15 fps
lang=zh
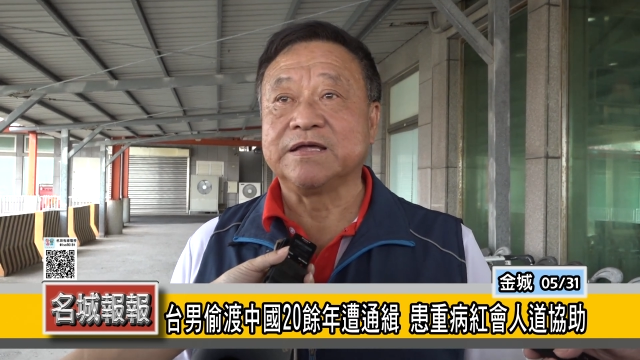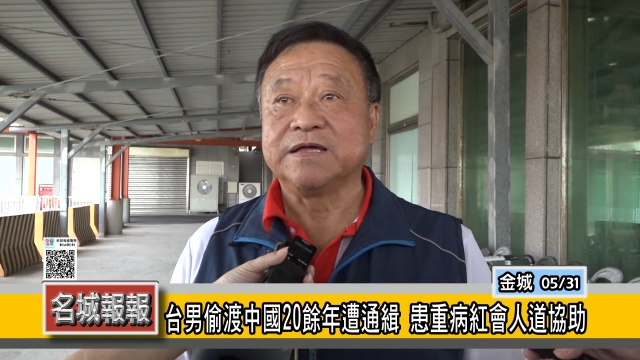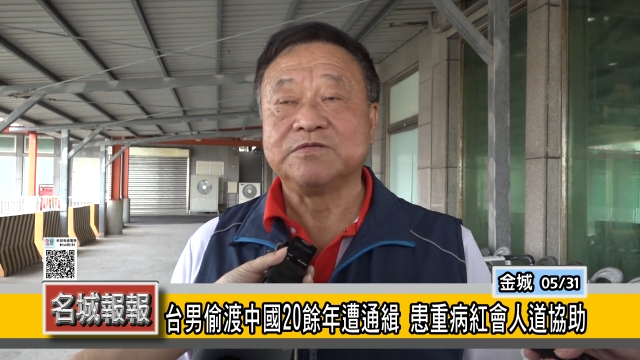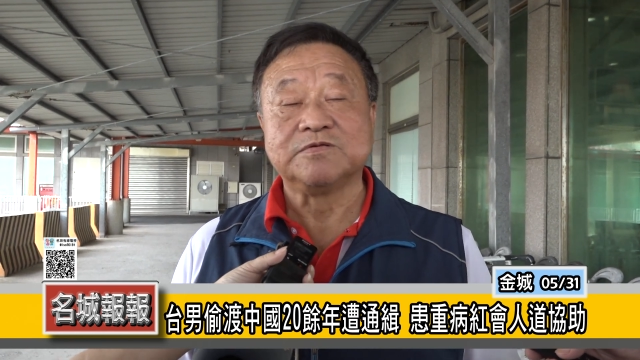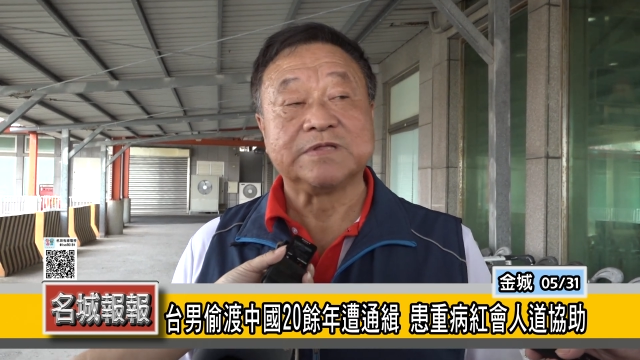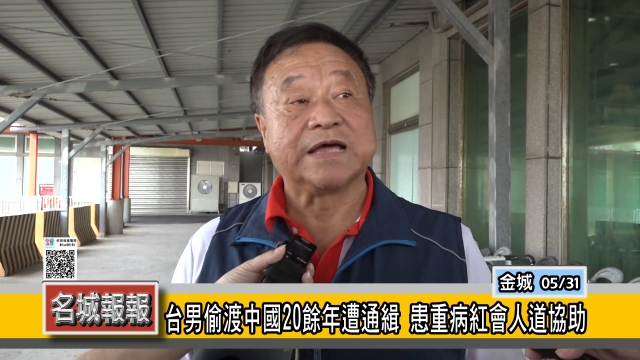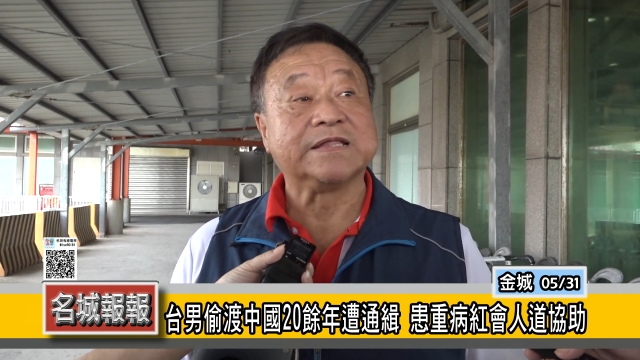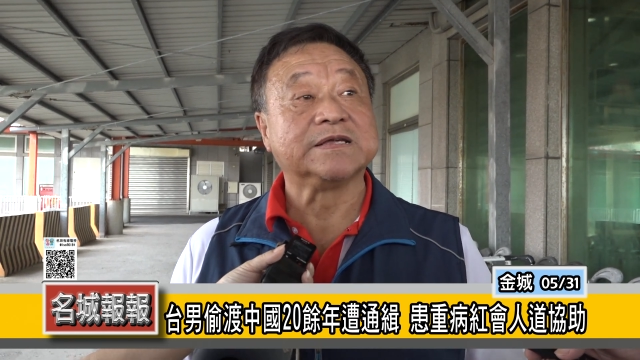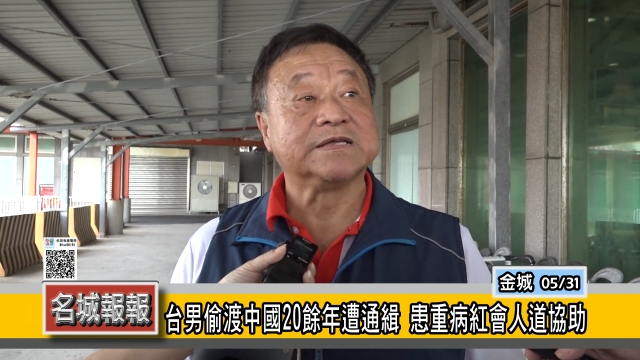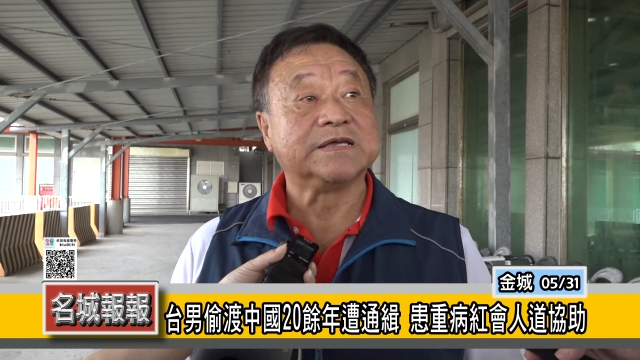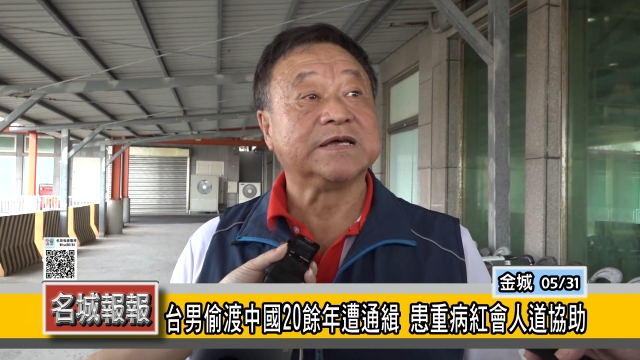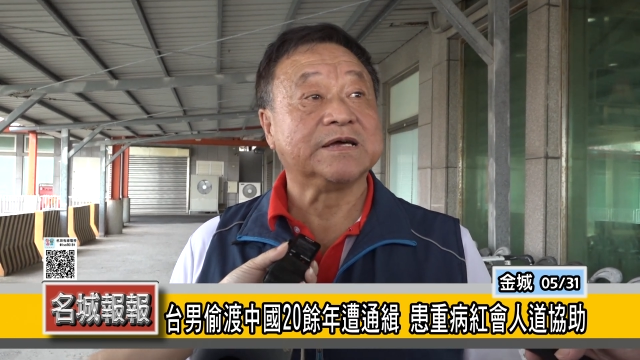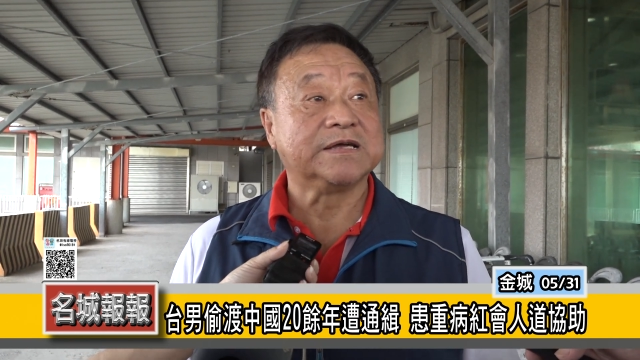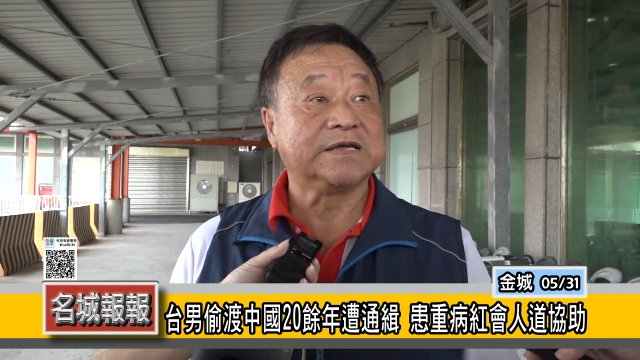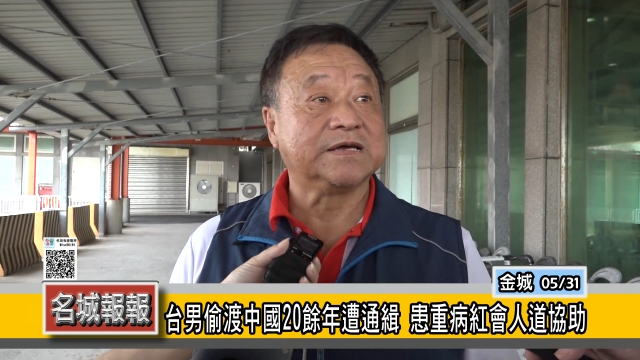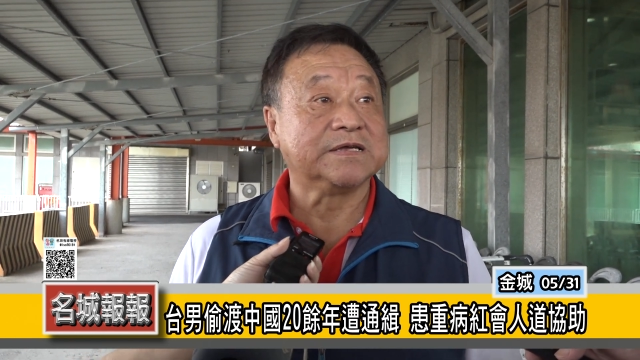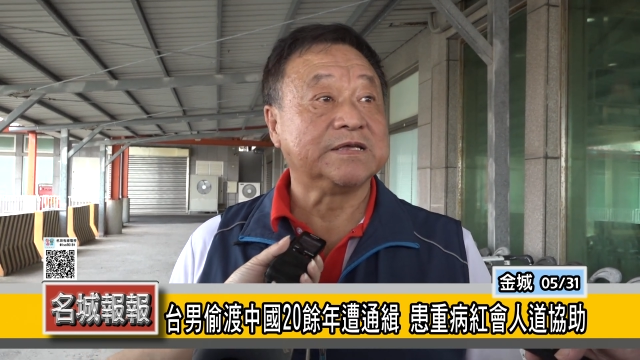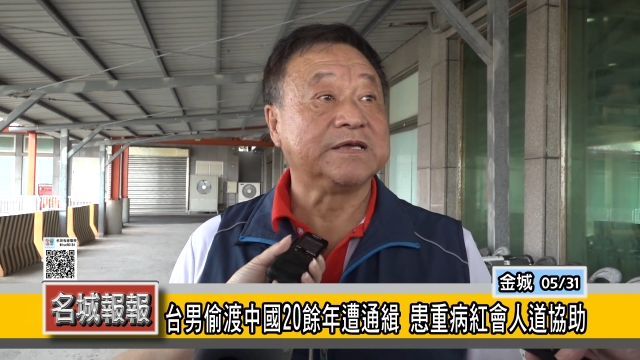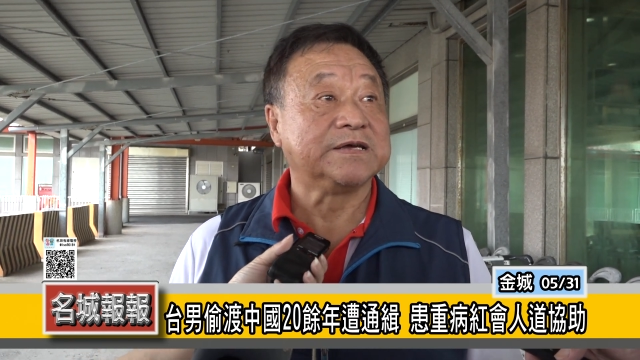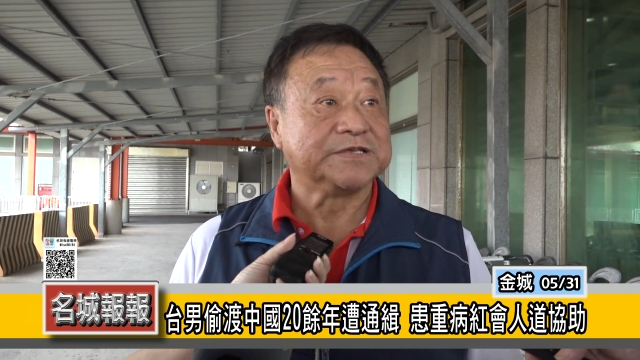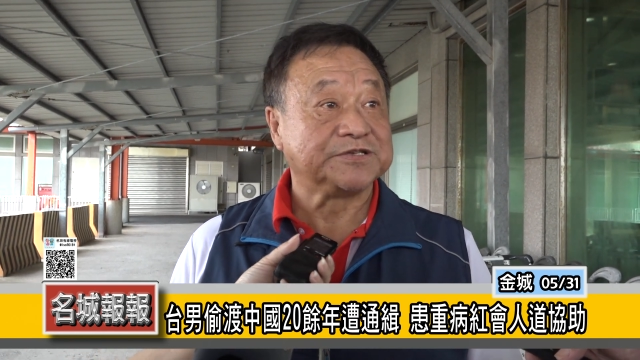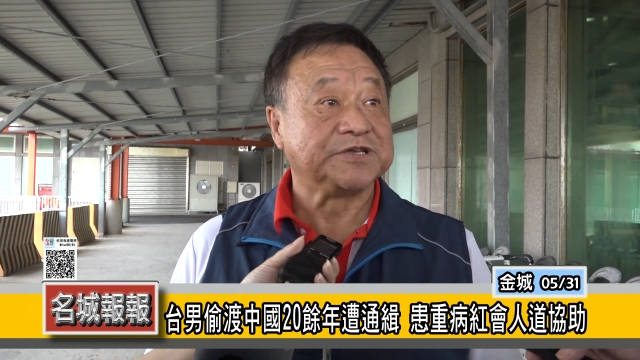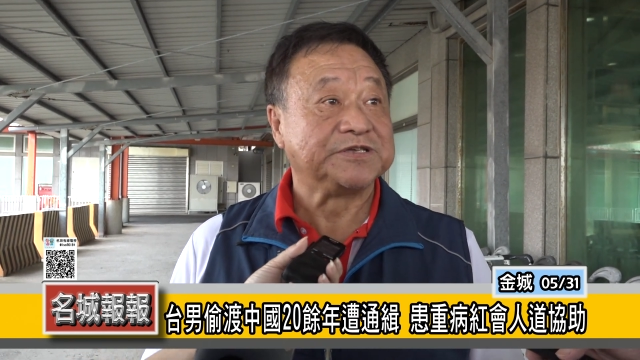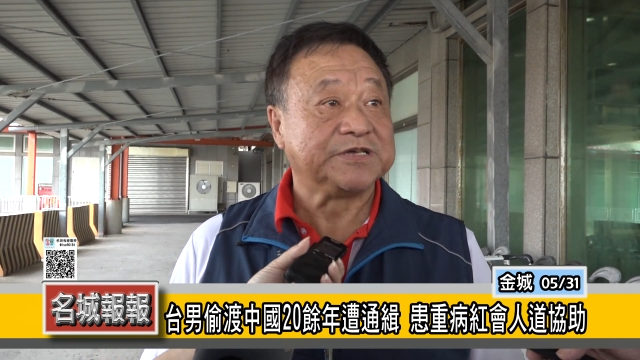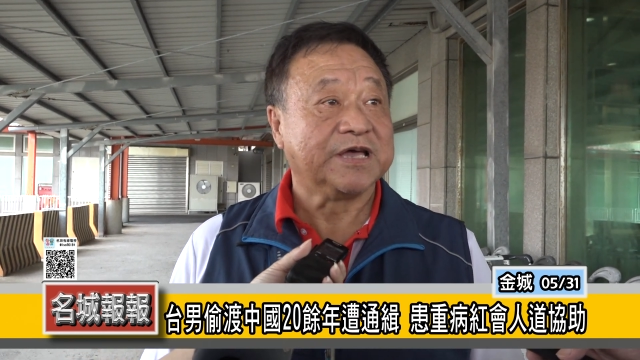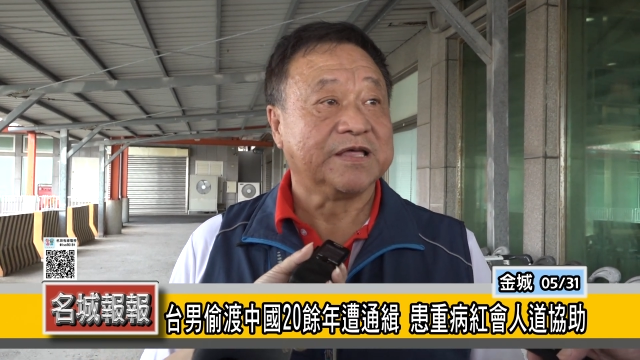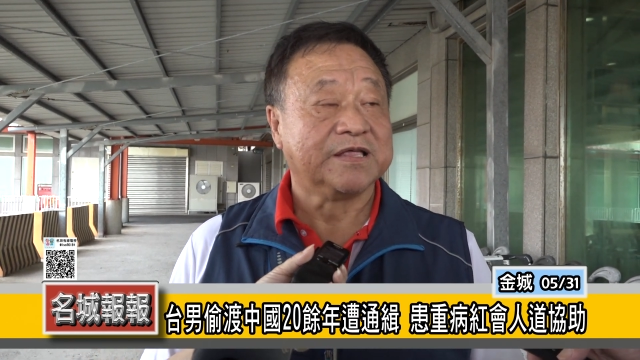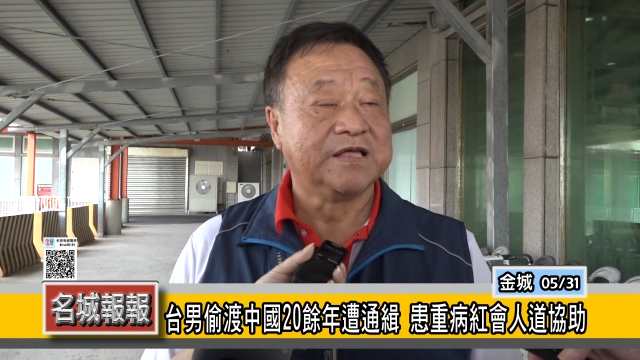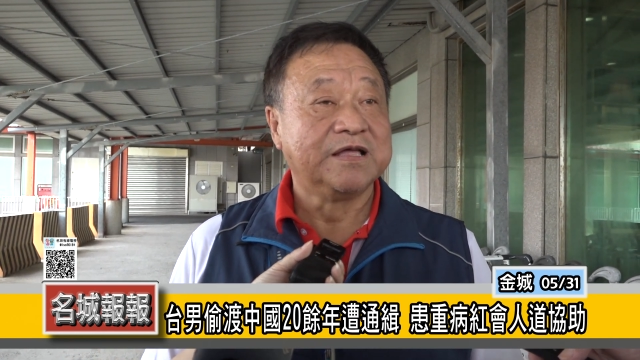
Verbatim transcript: 入台的一个一个一个证件。